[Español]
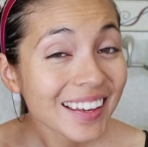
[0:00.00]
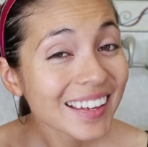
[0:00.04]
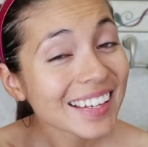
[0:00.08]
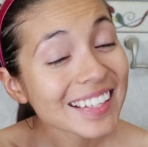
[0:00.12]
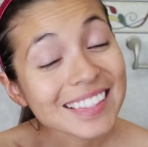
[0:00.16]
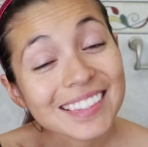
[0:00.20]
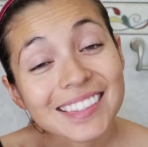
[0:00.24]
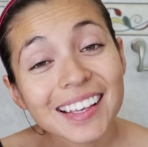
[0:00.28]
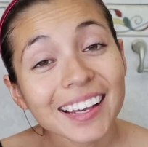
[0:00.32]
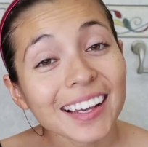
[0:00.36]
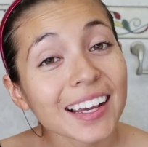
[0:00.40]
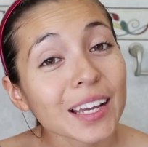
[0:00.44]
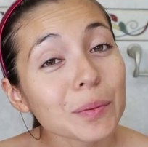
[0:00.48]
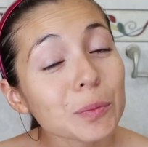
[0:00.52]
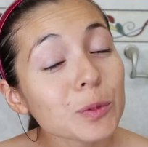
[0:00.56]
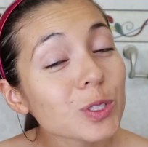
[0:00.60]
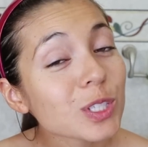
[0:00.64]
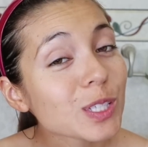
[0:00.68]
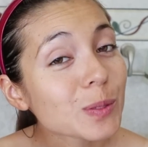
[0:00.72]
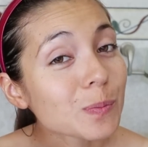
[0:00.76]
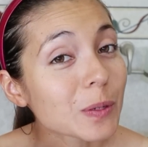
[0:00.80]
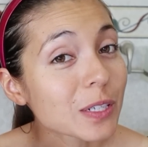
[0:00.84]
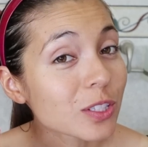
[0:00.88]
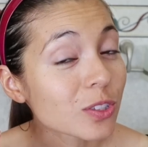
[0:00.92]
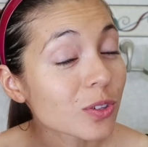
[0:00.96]
y sé que hay
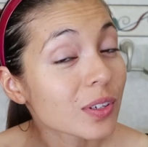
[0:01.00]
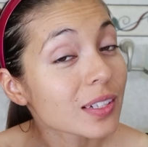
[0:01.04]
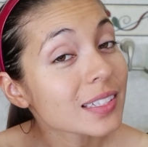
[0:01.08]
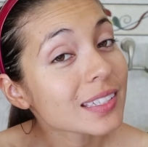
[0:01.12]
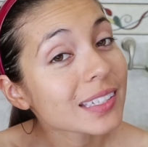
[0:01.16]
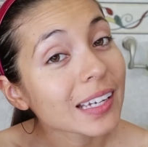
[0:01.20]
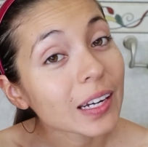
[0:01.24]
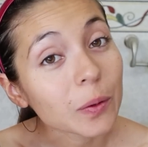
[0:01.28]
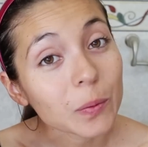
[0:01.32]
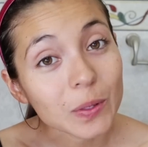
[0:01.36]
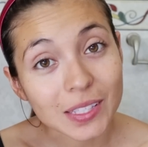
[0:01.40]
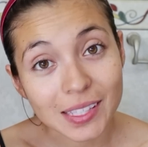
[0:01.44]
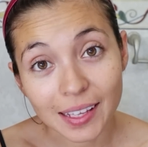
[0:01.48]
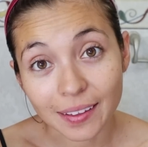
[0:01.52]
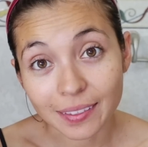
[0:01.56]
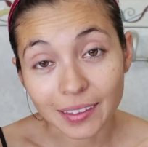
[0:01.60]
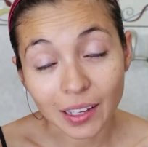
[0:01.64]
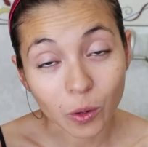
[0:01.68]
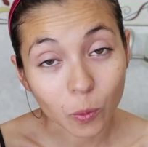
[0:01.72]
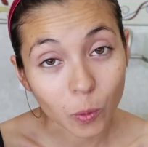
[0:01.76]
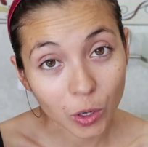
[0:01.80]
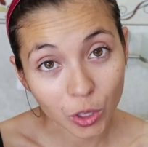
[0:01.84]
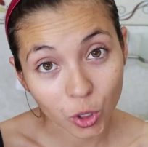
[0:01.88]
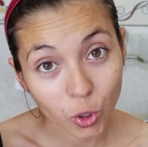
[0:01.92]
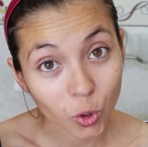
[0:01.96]
muchas personas que no están de
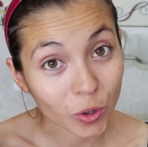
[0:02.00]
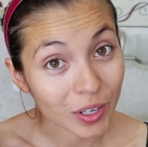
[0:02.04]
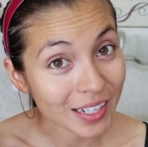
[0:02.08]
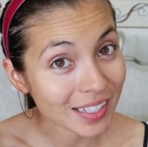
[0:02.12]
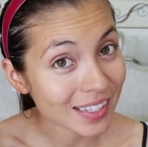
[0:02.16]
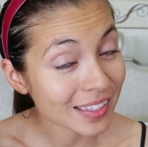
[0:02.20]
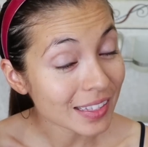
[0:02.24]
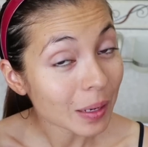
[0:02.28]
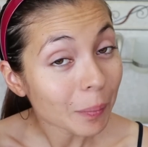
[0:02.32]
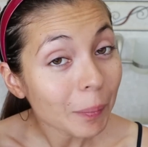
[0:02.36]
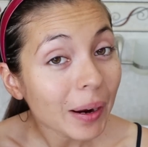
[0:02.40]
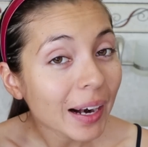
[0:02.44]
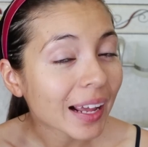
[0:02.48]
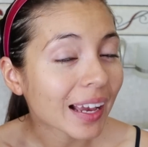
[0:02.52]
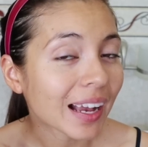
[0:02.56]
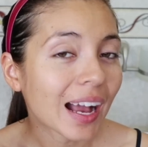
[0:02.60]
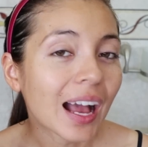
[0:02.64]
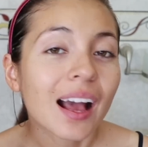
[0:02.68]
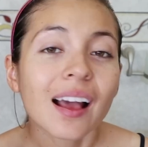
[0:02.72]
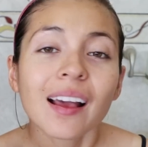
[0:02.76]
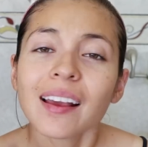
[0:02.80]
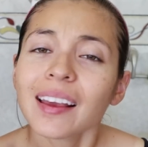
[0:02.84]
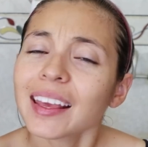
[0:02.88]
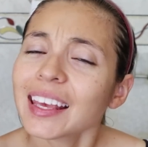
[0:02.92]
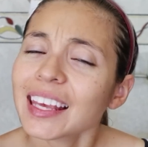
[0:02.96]
acuerdo con esta
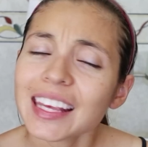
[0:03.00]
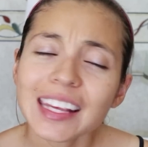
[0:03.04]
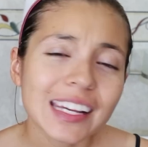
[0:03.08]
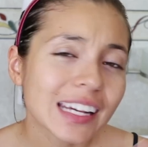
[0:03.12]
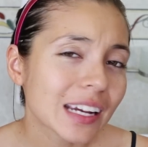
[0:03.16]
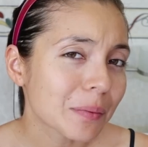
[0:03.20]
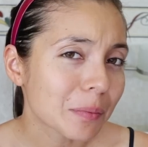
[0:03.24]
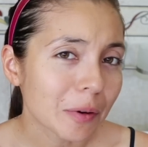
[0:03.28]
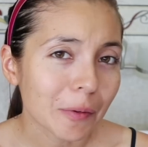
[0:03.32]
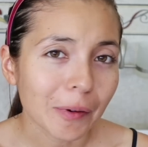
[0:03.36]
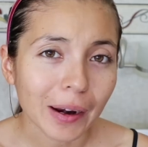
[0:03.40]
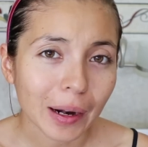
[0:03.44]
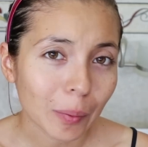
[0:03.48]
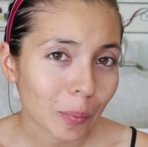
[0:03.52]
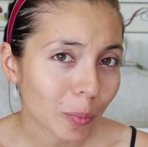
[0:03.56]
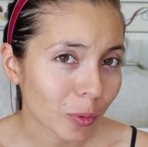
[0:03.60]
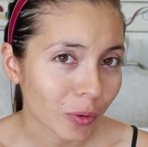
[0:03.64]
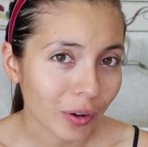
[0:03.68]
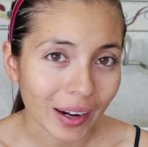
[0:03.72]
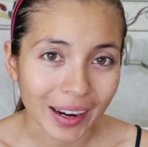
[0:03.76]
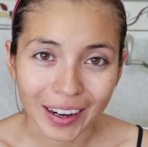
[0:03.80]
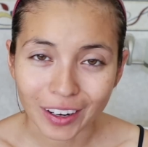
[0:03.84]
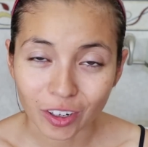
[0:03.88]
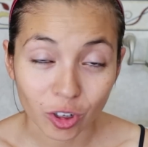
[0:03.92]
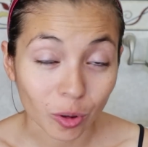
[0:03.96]
marca y que me van a
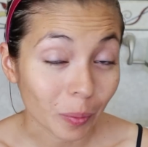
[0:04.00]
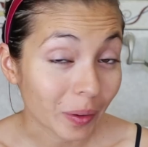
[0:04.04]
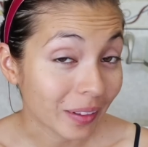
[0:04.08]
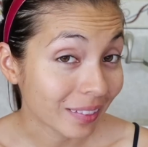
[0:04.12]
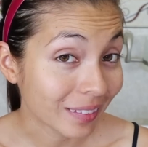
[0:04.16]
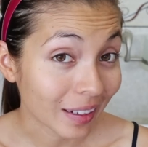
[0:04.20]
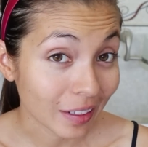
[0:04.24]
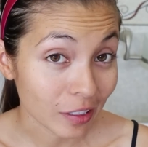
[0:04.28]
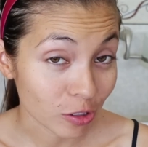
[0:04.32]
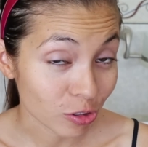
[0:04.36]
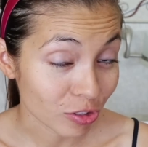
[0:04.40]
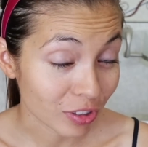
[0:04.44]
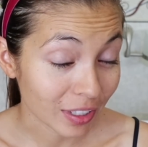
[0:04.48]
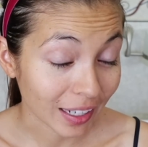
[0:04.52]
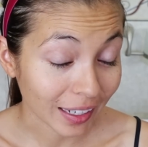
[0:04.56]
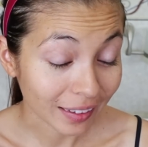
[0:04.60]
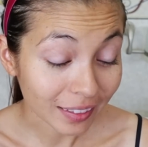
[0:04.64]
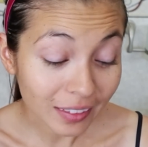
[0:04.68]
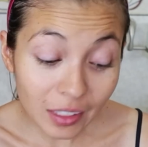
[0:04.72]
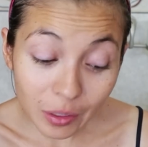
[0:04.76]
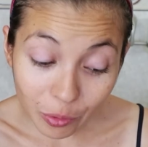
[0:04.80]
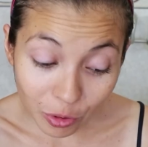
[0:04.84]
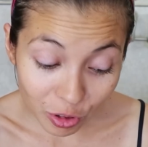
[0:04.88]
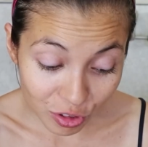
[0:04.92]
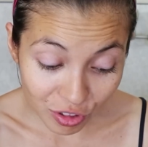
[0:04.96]
poner comentarios
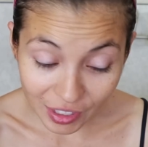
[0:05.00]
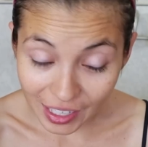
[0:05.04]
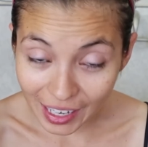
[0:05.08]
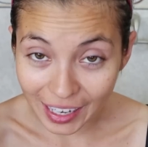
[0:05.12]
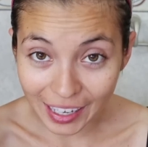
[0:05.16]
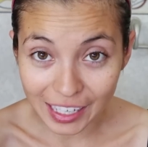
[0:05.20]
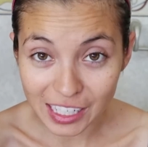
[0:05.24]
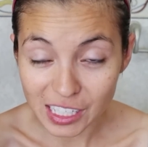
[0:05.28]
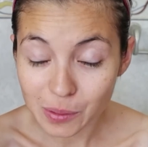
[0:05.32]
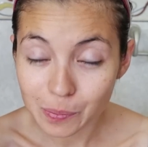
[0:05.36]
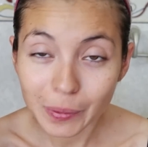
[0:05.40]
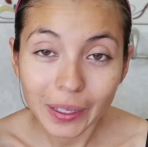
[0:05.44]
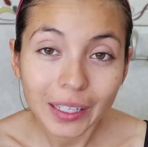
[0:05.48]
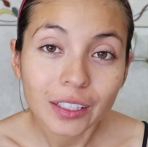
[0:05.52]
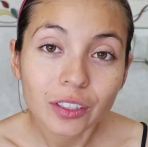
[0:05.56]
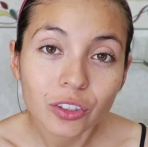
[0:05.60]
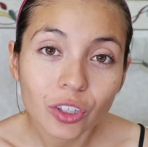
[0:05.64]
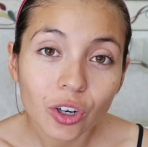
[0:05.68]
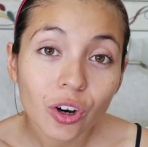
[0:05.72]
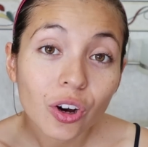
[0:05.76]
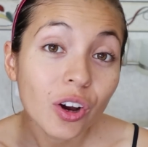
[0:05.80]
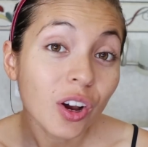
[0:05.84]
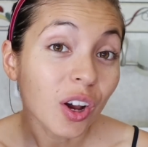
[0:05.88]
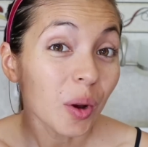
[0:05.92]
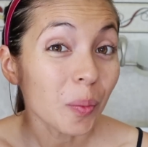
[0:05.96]
negativos al
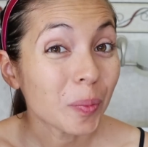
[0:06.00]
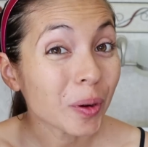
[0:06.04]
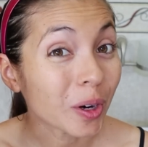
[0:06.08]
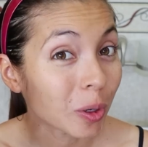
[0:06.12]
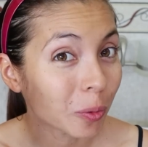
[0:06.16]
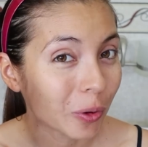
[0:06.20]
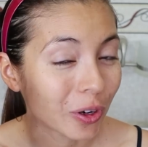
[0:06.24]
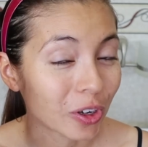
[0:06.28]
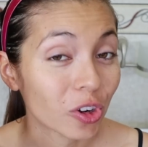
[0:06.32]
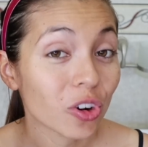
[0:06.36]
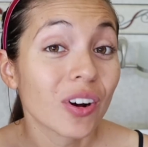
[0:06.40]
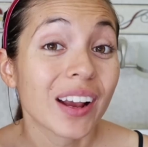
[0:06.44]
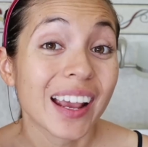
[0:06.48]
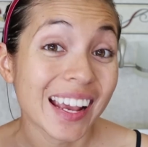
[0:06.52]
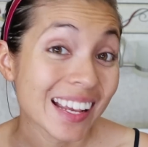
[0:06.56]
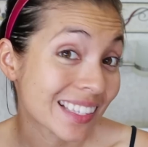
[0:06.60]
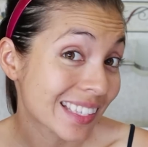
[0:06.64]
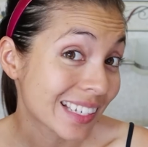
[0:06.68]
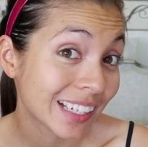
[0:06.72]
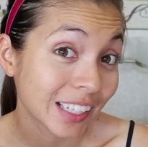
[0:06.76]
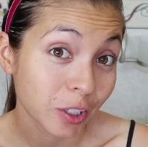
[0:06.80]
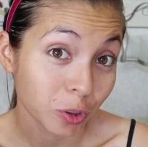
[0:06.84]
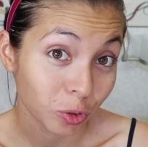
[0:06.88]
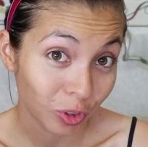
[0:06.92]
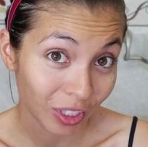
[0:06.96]
respecto, pero bueno,
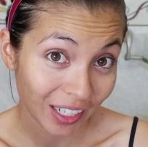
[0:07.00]
es el que